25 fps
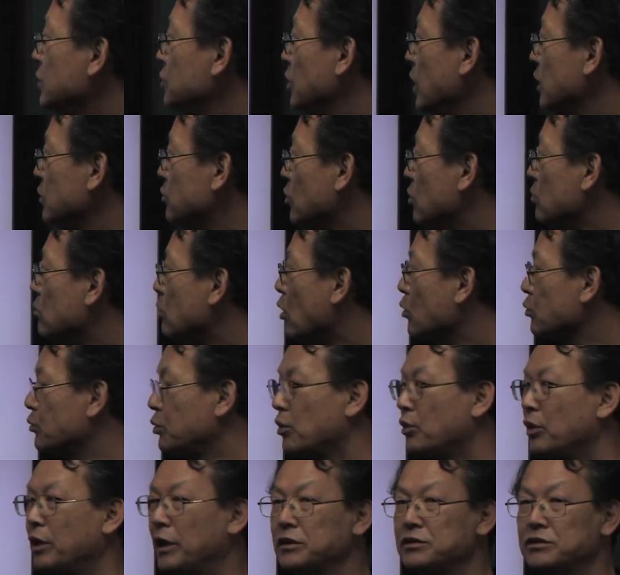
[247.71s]
최종
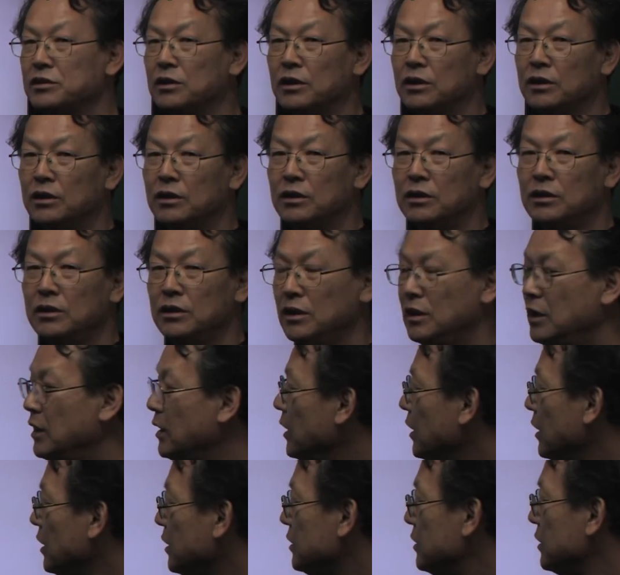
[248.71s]
목표로 해서
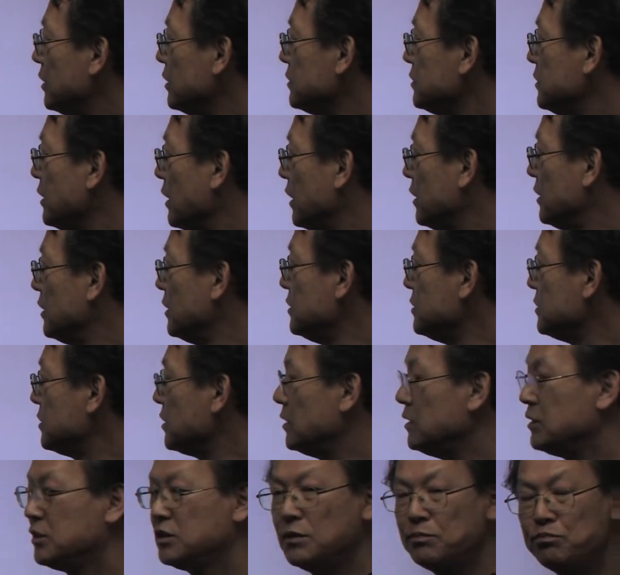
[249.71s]
경제 건설